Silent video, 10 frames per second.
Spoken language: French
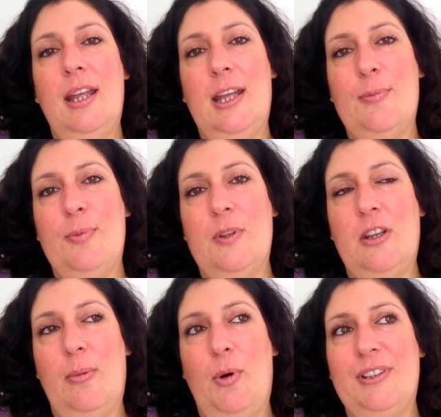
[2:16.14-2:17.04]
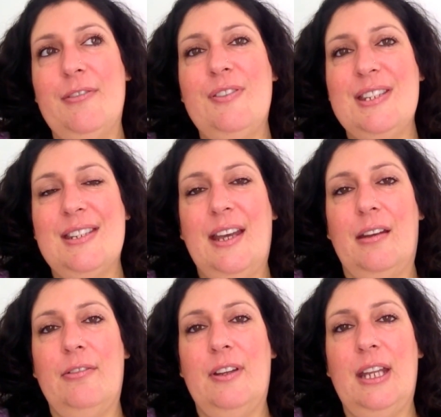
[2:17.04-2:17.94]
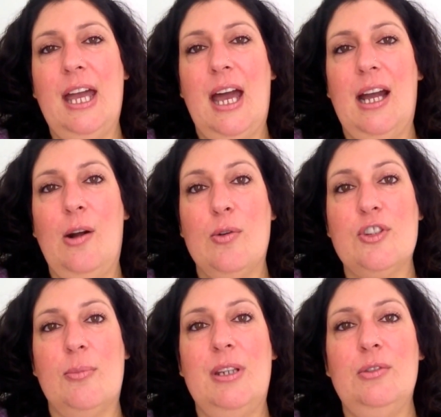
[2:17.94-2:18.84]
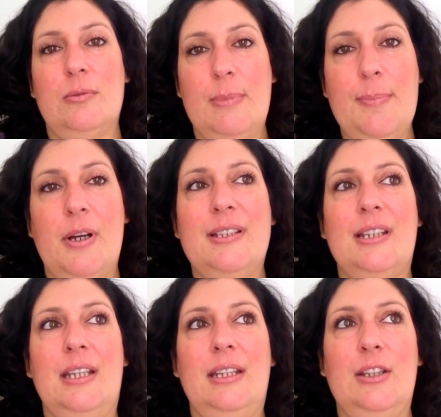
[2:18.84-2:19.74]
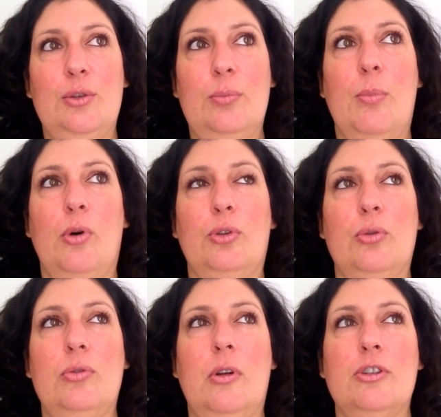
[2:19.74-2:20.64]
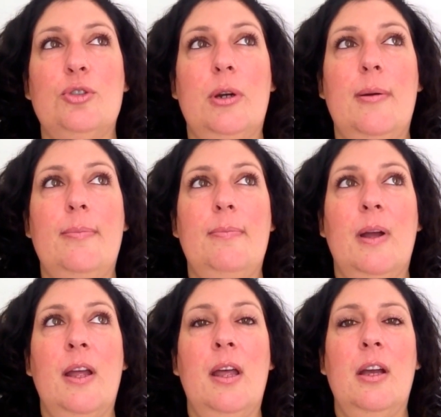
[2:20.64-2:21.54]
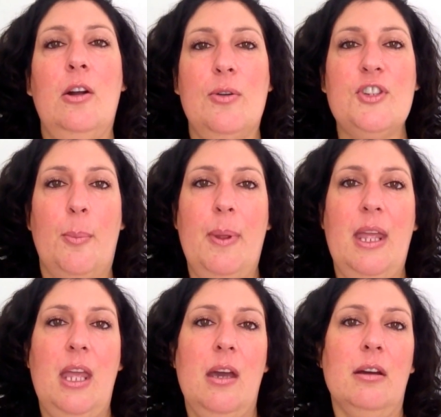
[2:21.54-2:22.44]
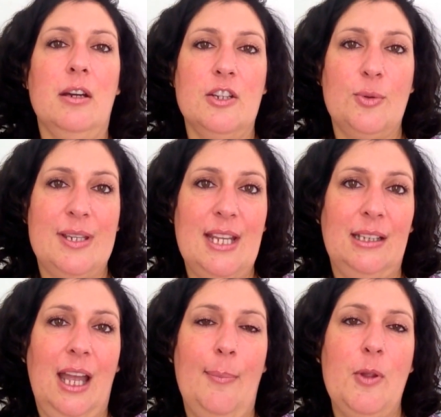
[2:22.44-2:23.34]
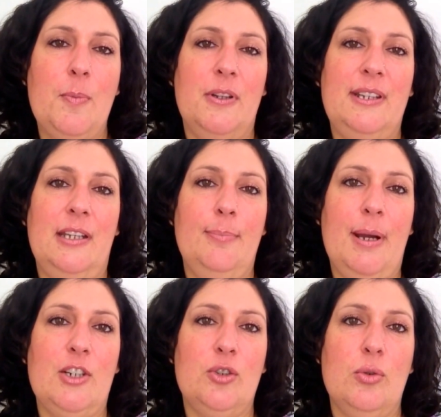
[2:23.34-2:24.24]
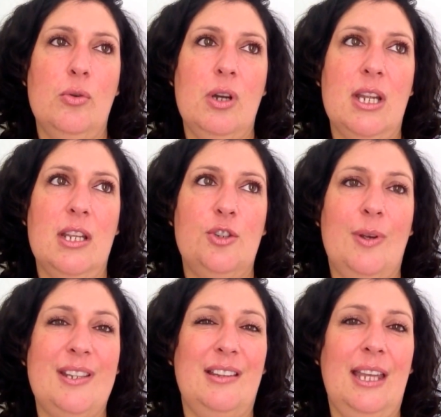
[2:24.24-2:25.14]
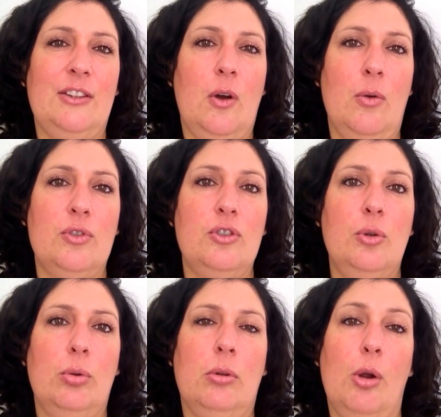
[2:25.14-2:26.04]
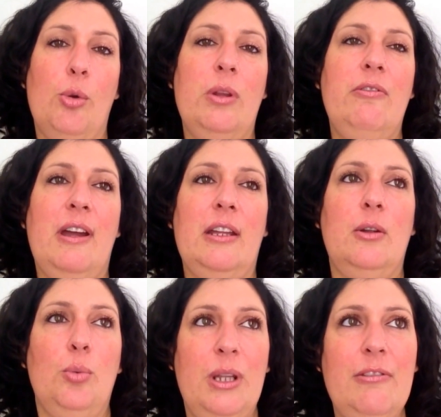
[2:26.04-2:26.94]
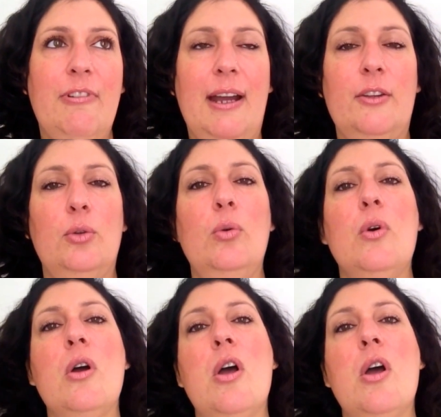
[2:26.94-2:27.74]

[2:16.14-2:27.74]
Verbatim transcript: Et puis, mon défi, c'est d'arriver à consommer toutes mes protéines et toute mon eau. Donc, je dois consommer 60 grammes de protéines par jour et 64 onces d'eau, donc 8 verres, 8 verres d'eau.